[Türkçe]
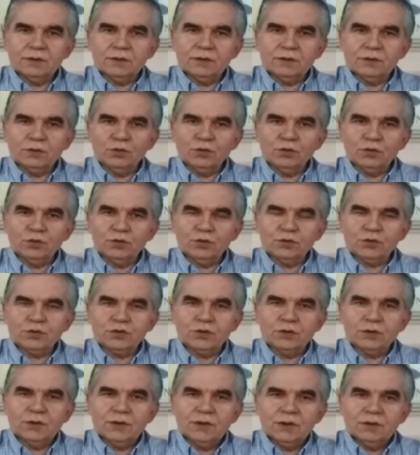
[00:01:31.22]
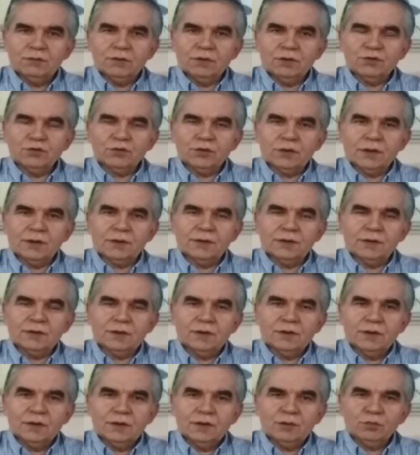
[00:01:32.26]
görüyoruz.
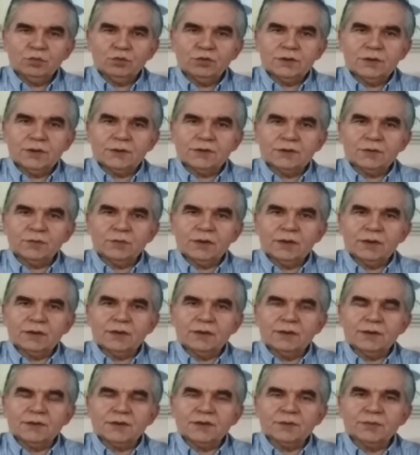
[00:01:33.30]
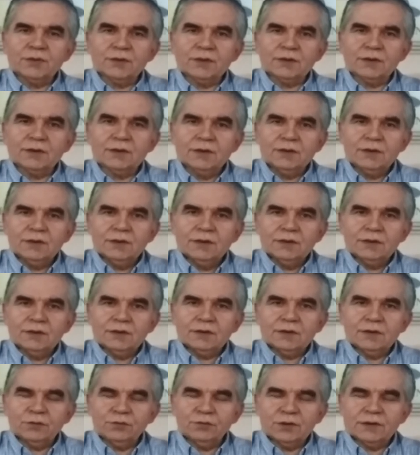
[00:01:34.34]
Üstadın bu çatışmalarda nasıl bir
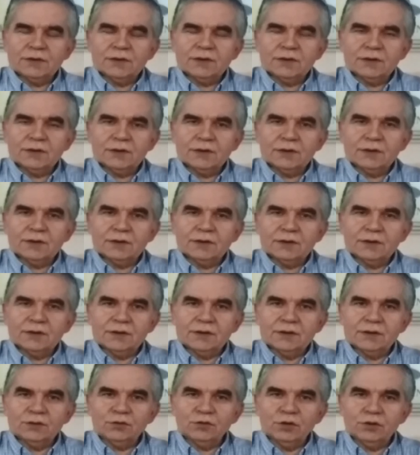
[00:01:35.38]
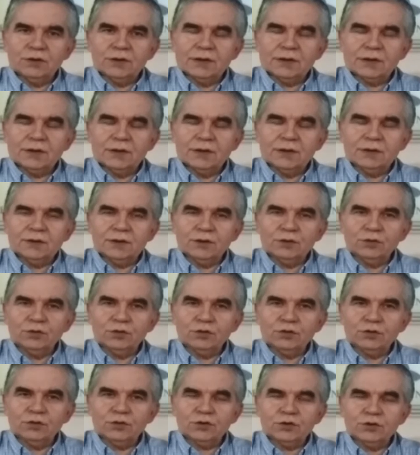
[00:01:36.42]
tavır takındığının örneklerini de
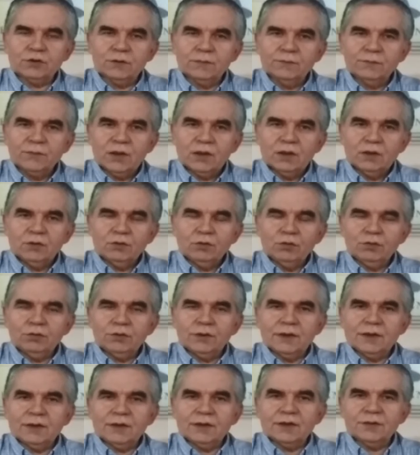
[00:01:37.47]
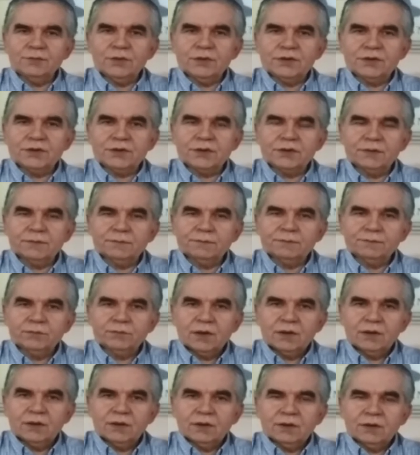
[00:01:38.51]
görüyoruz. Onunla ilgili bir
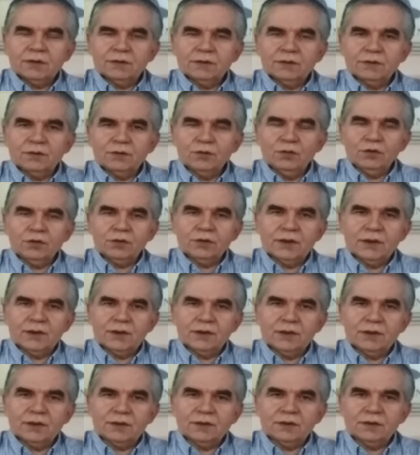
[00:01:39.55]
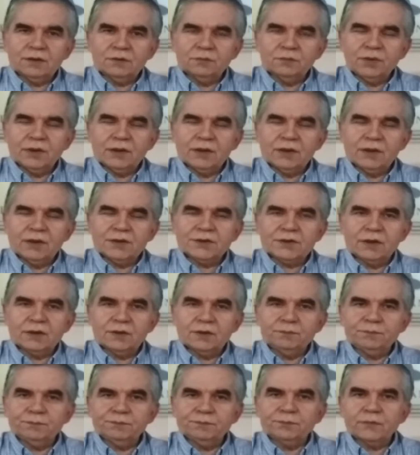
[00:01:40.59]
örneği
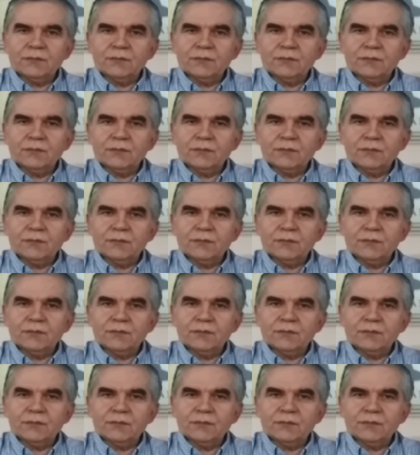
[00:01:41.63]
paylaşalım